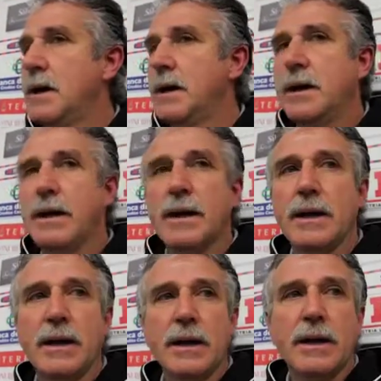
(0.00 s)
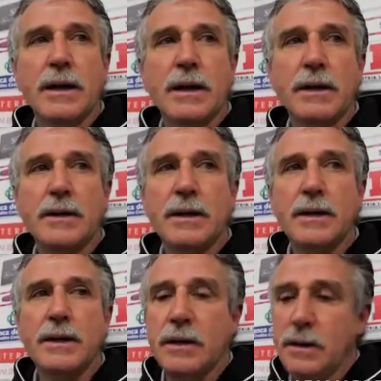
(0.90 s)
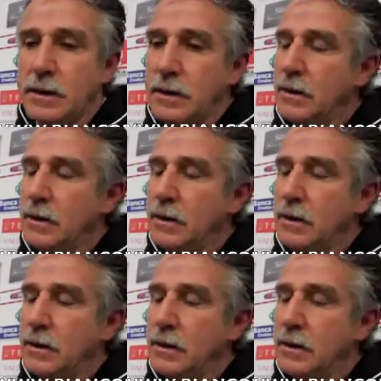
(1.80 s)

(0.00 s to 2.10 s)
Eh, di,